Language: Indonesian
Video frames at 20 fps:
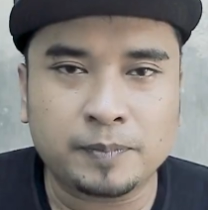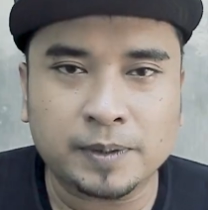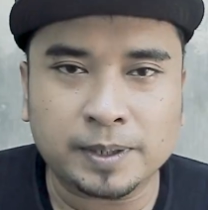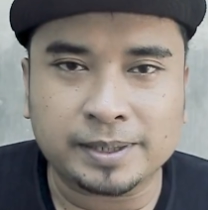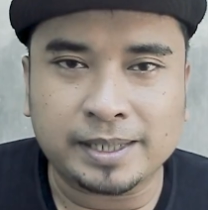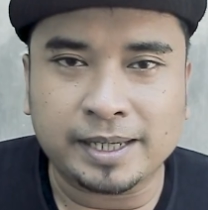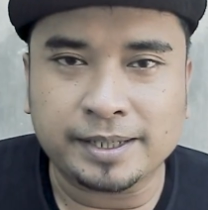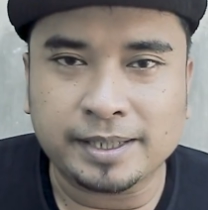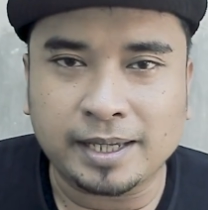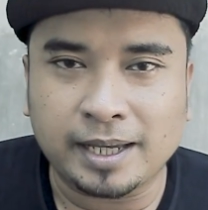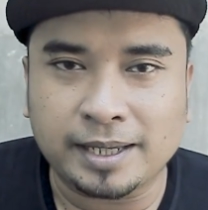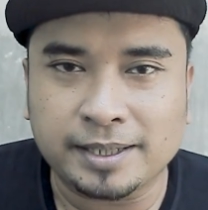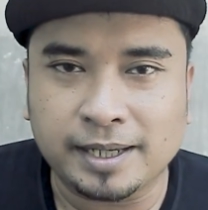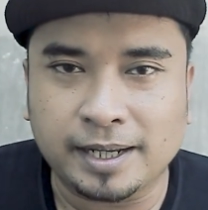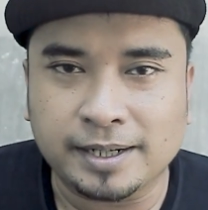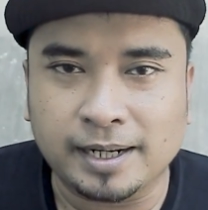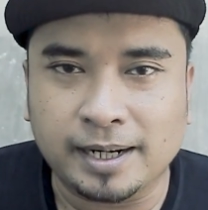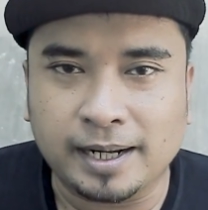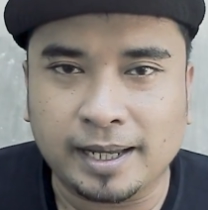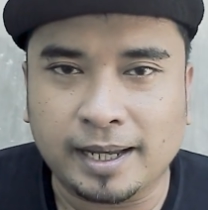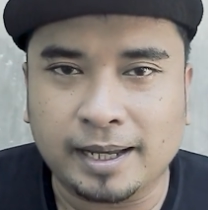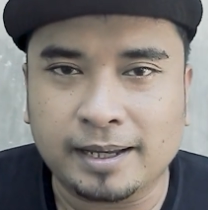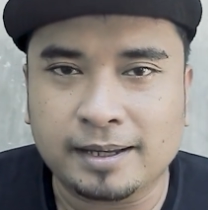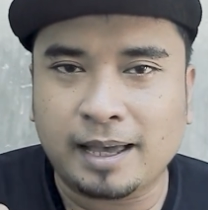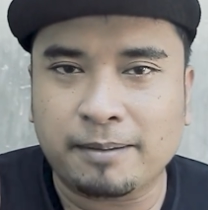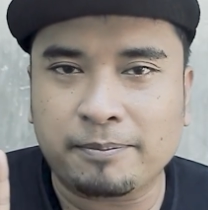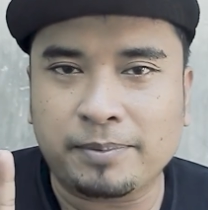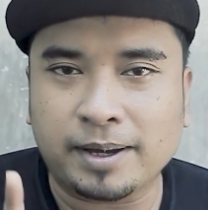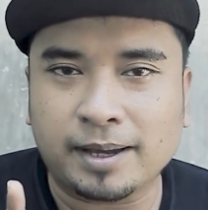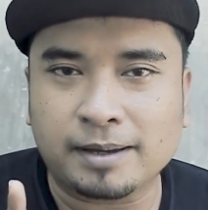Pertanyaannya adalah,
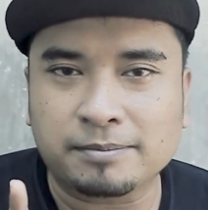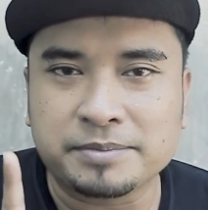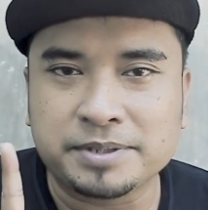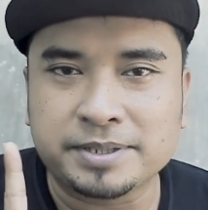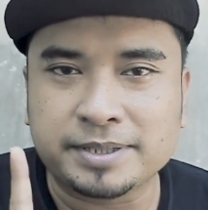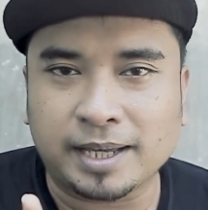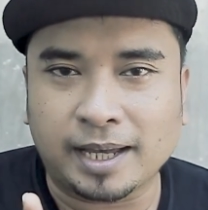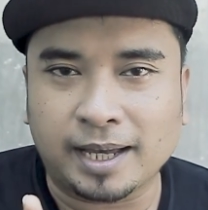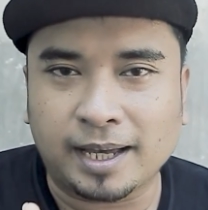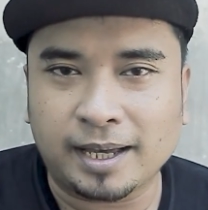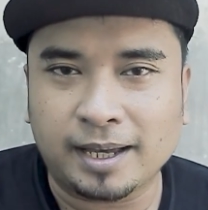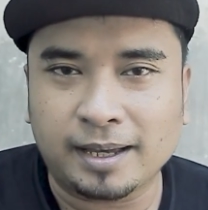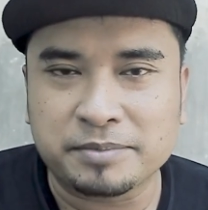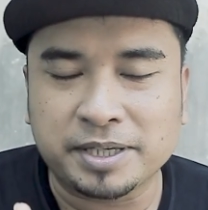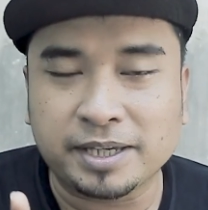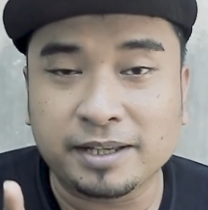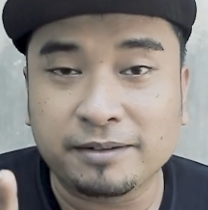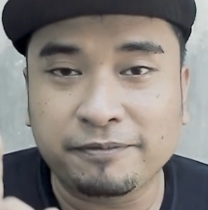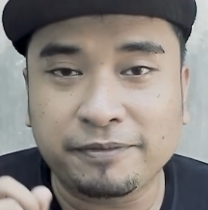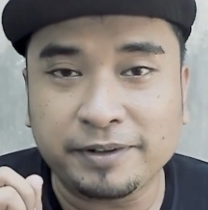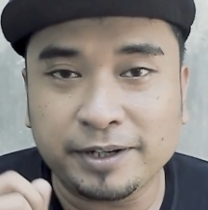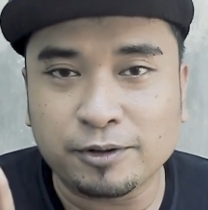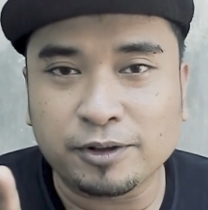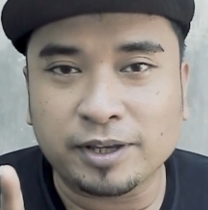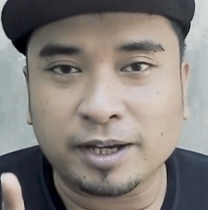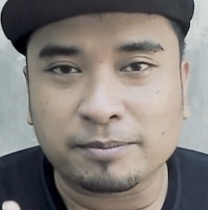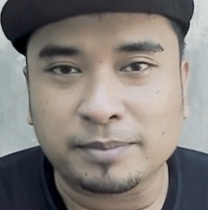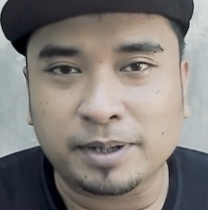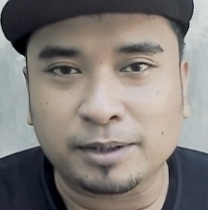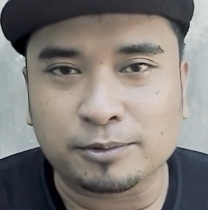apakah bisa bikin video
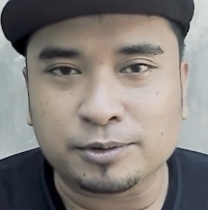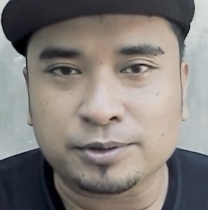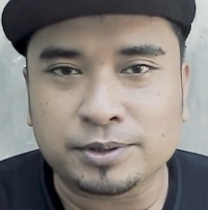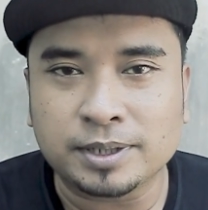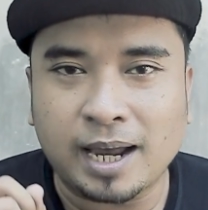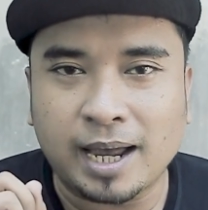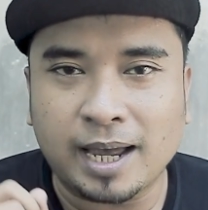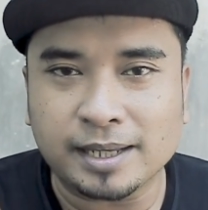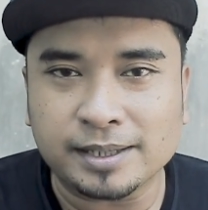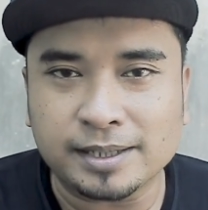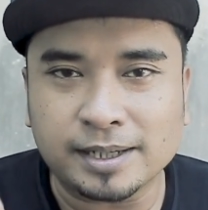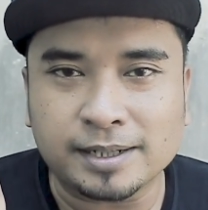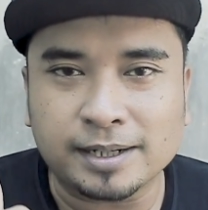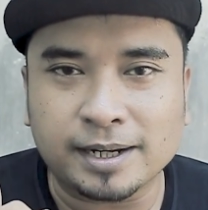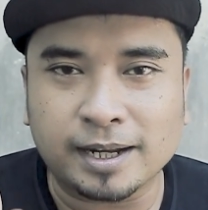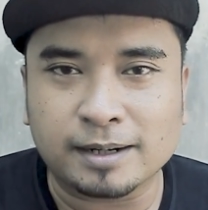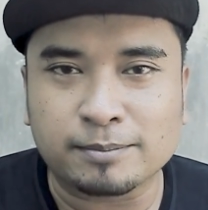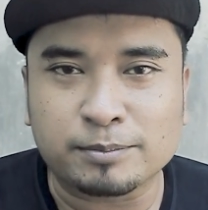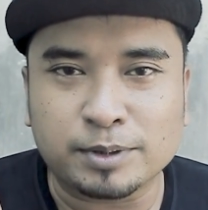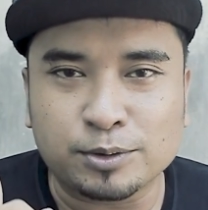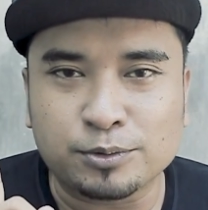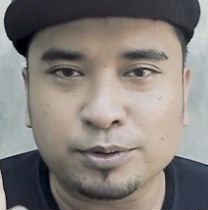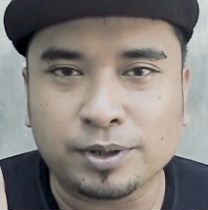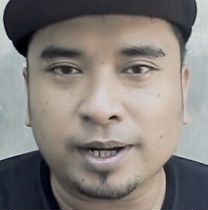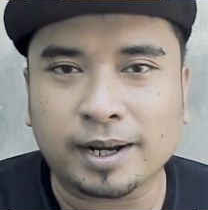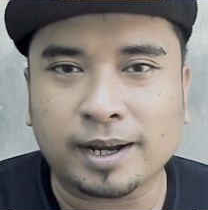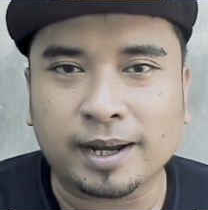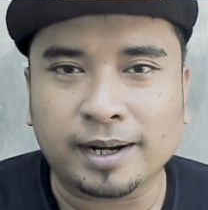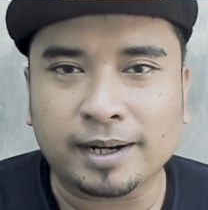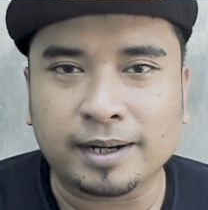yang bagus hanya dengan
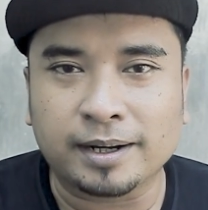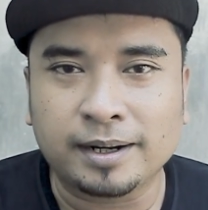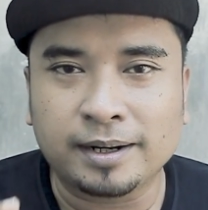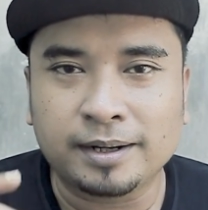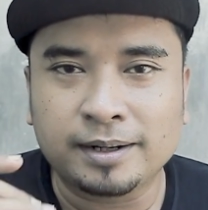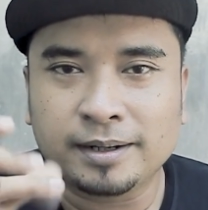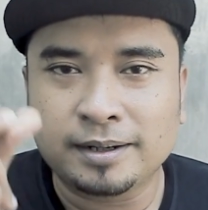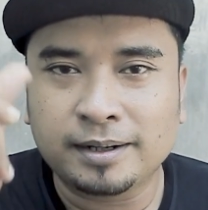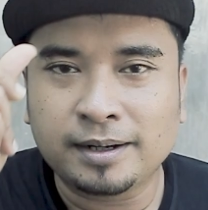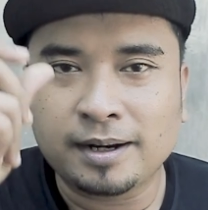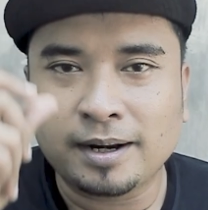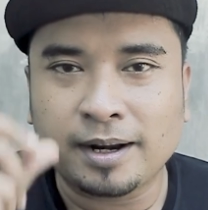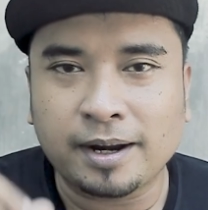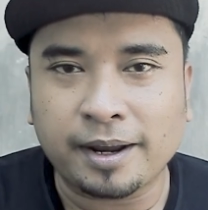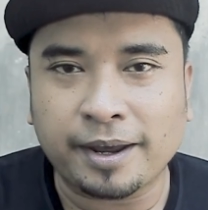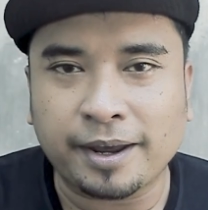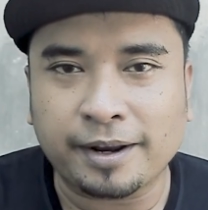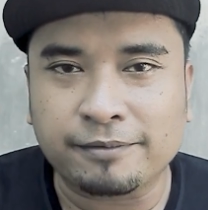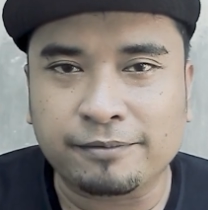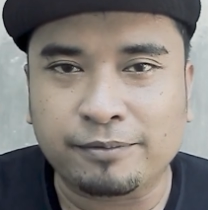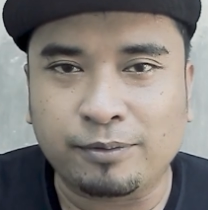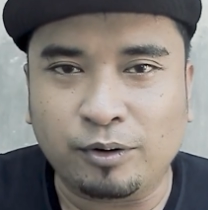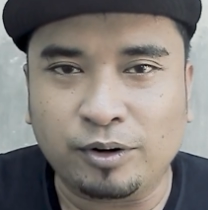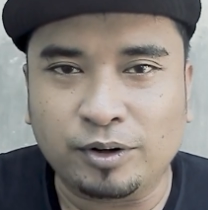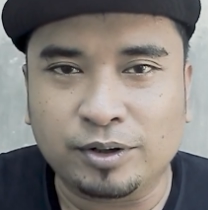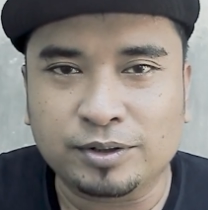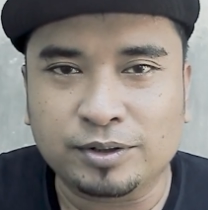menggunakan handphone?